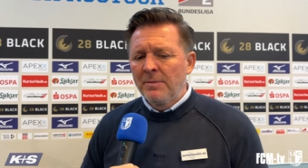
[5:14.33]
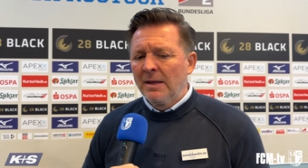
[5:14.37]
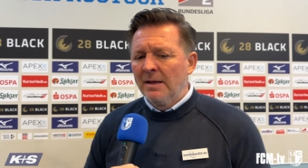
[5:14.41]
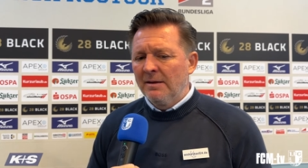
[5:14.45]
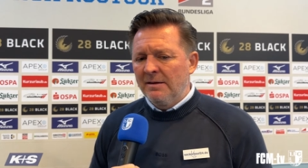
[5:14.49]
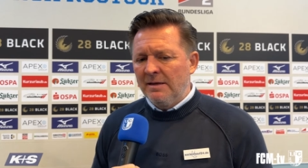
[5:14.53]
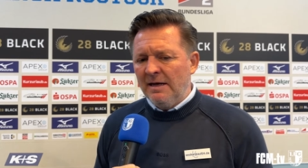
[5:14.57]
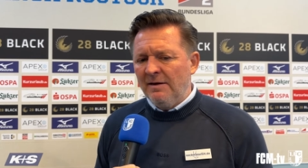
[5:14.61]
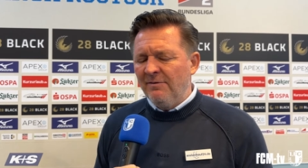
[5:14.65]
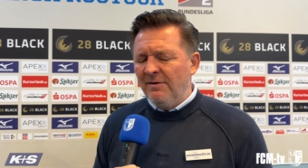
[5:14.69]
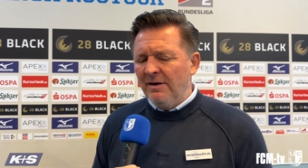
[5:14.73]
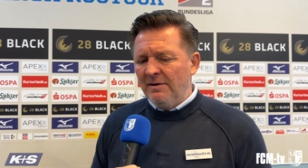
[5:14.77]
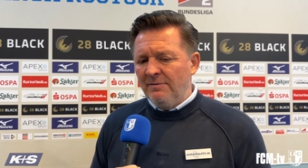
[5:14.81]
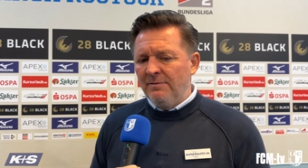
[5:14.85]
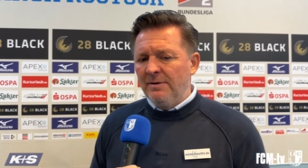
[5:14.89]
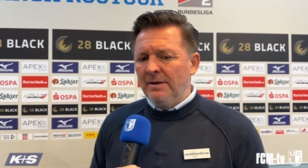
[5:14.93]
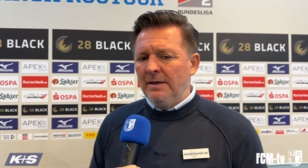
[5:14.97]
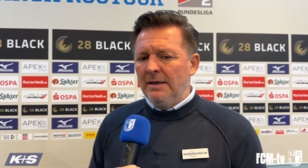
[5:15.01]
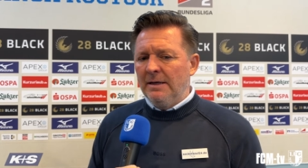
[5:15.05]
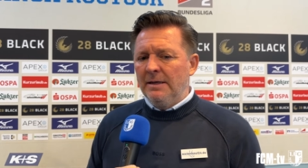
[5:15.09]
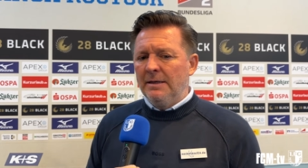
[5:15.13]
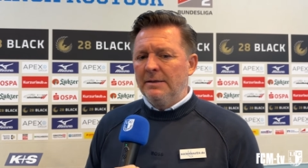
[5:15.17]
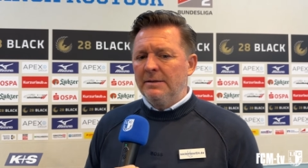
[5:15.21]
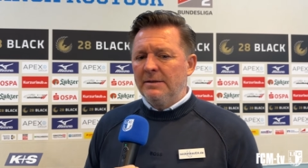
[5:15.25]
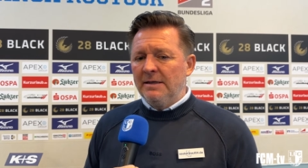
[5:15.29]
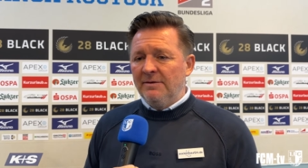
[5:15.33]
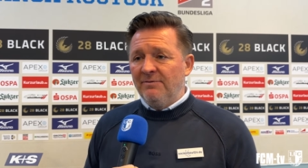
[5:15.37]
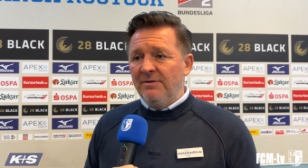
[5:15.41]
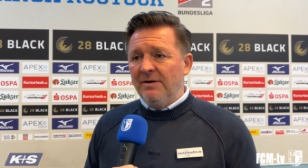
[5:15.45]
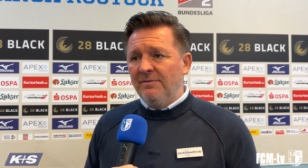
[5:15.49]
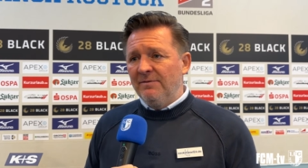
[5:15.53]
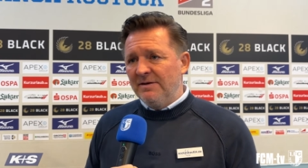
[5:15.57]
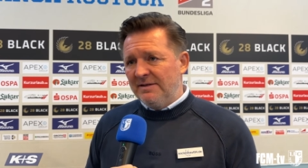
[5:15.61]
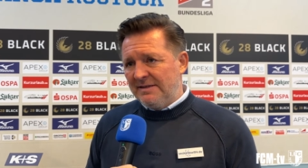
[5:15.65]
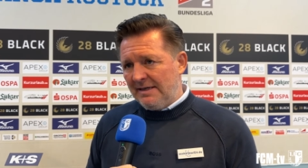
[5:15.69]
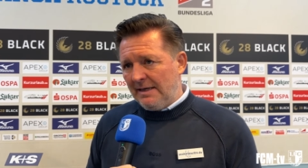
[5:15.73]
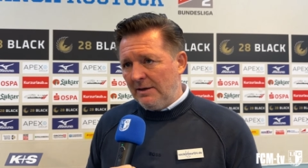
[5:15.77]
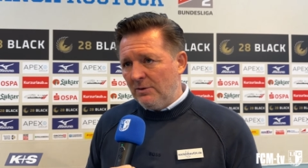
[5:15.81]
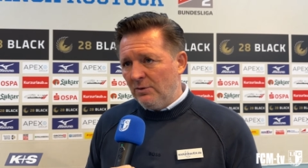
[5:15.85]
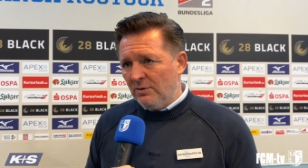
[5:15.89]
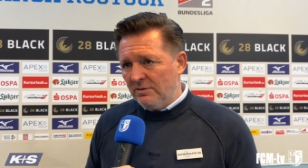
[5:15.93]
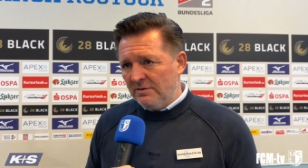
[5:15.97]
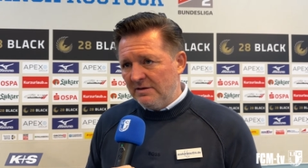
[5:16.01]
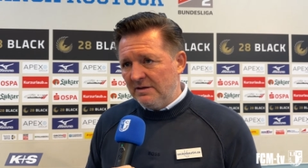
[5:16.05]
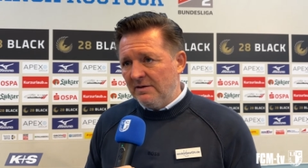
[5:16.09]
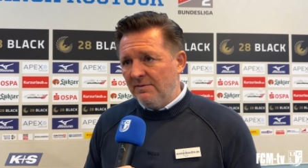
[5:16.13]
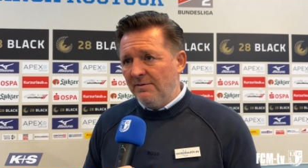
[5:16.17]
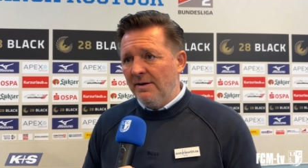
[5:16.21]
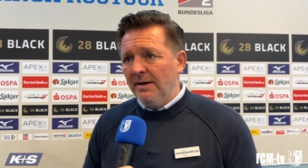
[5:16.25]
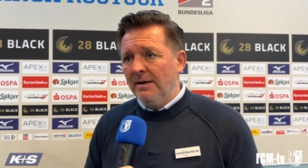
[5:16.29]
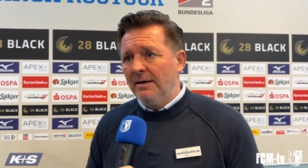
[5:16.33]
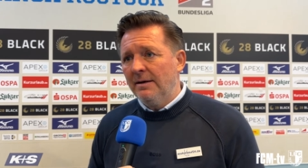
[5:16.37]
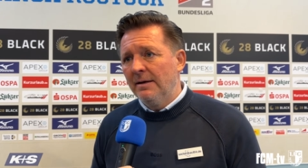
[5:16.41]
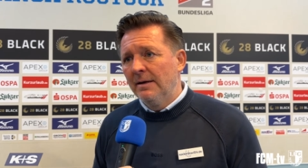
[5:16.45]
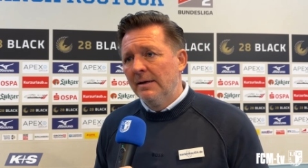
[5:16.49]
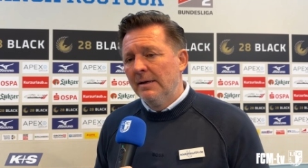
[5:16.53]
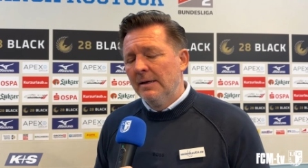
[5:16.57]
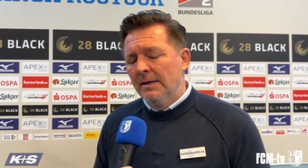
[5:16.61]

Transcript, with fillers: Da waren wir, da waren wir sehr konsequent.